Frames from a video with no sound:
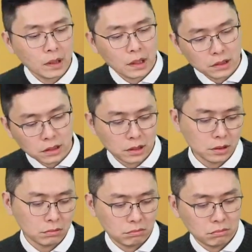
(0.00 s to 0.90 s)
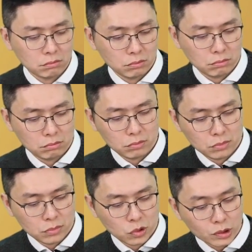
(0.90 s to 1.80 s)
啊，其实
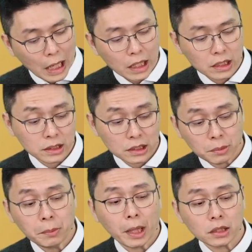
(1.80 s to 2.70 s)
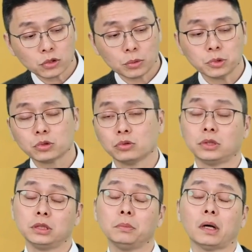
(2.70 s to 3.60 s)
我大可以在这边把它全部出
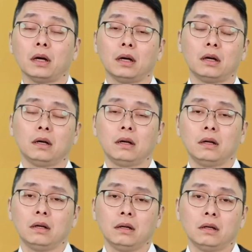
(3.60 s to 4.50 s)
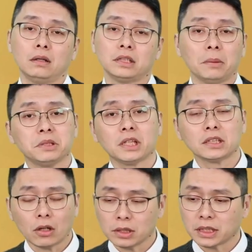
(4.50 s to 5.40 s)
清嘛，下面再
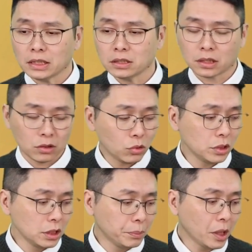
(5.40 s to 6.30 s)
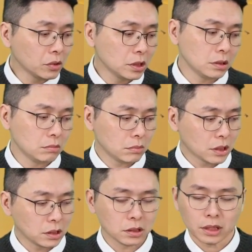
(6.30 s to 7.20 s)
找一个三四成获利的标的，
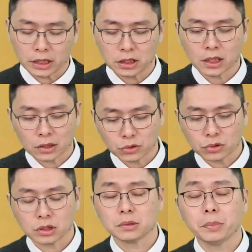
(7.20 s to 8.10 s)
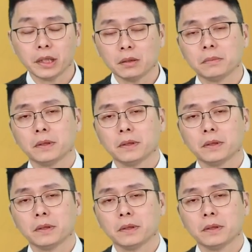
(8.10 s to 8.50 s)
其实累积上去就是一倍。